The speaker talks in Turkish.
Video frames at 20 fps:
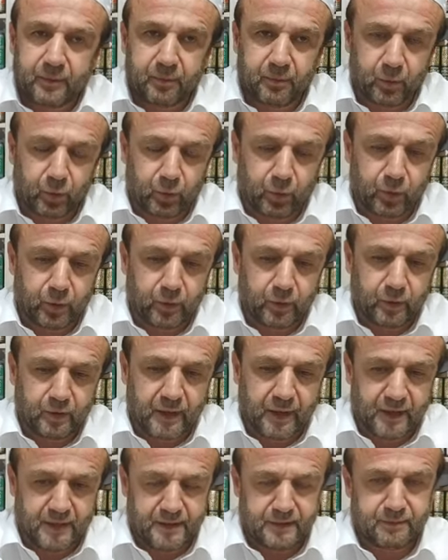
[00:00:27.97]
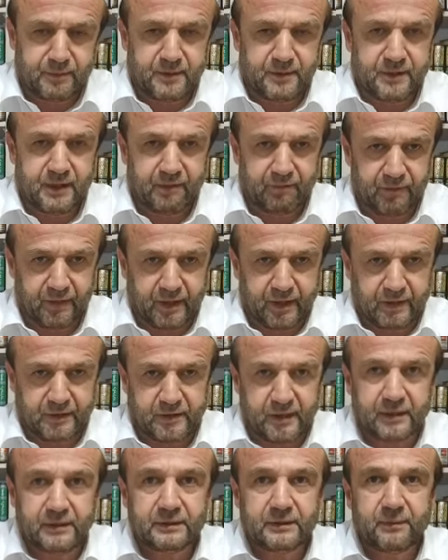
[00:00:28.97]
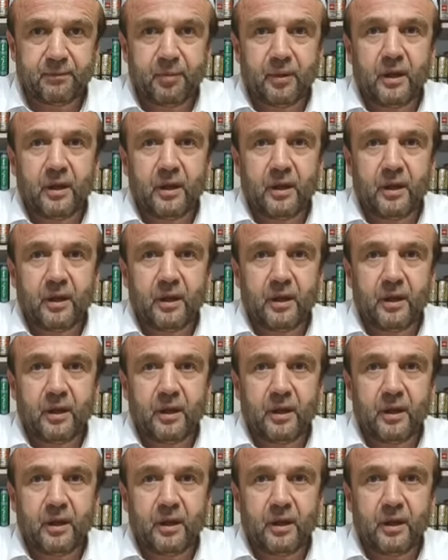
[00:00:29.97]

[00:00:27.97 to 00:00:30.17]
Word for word: bugün dersimizde vereceğiz.